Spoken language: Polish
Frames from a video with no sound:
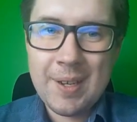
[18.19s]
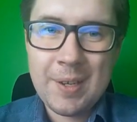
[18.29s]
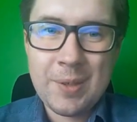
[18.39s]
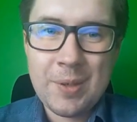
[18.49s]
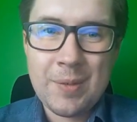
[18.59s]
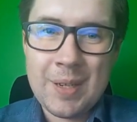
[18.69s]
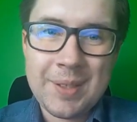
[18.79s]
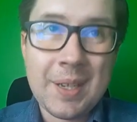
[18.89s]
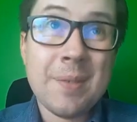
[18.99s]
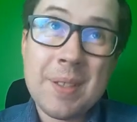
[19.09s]
który w
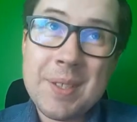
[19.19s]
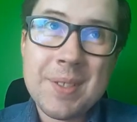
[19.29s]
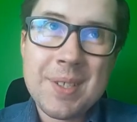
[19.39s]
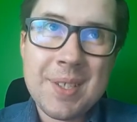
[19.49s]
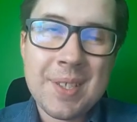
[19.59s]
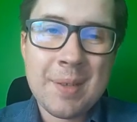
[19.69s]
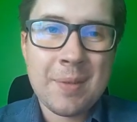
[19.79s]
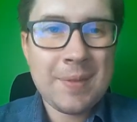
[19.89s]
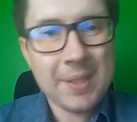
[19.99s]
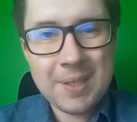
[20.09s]
latach
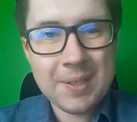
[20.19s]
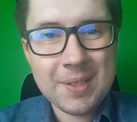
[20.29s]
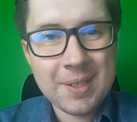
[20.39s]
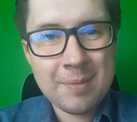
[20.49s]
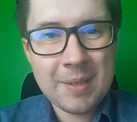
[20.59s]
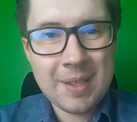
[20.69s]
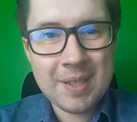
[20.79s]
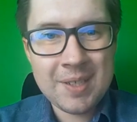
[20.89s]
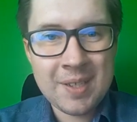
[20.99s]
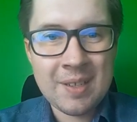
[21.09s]

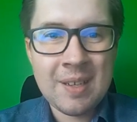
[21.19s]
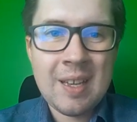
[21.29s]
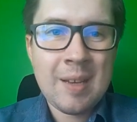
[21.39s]
2007-2015